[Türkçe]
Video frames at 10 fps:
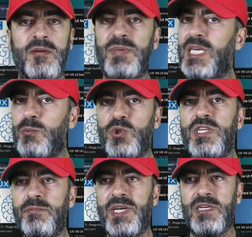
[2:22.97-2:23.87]
Peki bunu
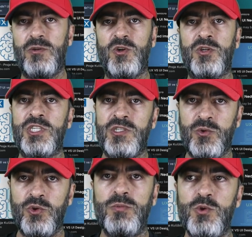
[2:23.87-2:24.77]
kim belirliyor? İşte
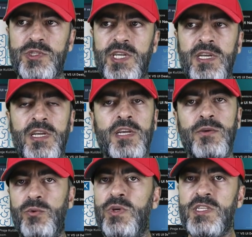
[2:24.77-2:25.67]
günümüzde
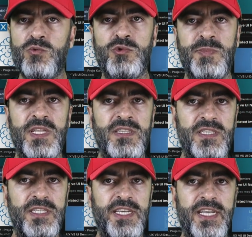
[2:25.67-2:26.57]
UX
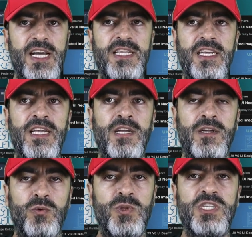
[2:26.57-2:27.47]
uzmanları diye yani
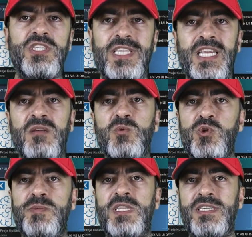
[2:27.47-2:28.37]
kullanıcı deneyimi
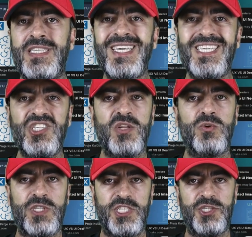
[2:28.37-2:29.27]
uzmanları değil kişiler
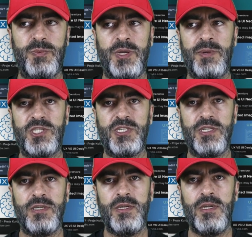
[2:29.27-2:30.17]
ortaya çıkmaya başladı.